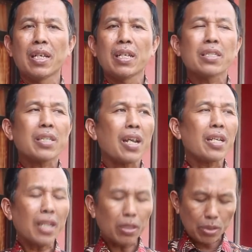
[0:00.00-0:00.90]
salah
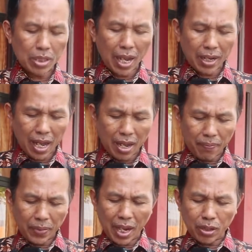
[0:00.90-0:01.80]
satu cara
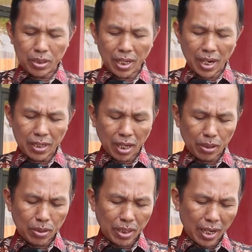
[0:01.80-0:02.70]
atau salah
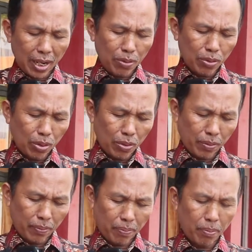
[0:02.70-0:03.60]
satu cara untuk
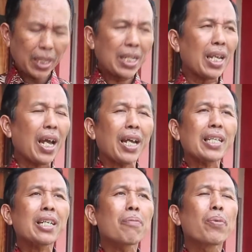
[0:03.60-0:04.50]
menghilangkan
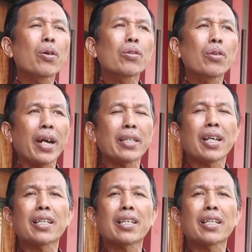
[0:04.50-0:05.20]
kebodohan dan